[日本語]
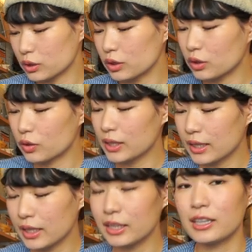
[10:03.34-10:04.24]
水筒
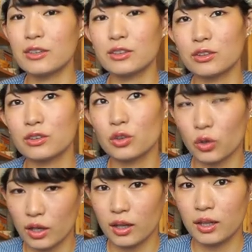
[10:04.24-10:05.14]
だけ入れる
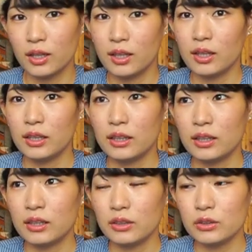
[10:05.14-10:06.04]
とか
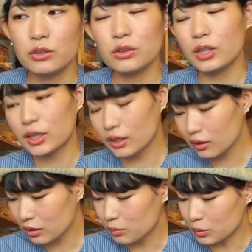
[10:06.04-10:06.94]
いう
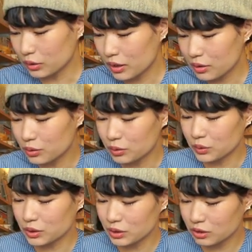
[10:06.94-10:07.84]
方にも結構
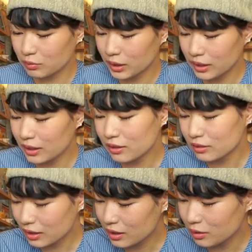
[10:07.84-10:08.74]
おすすめでき
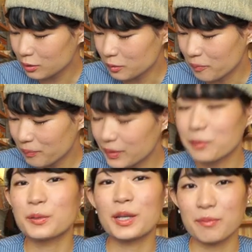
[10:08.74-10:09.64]
るなと
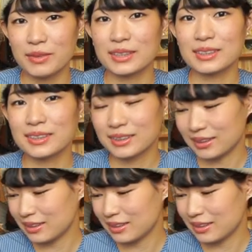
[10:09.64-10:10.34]
思います。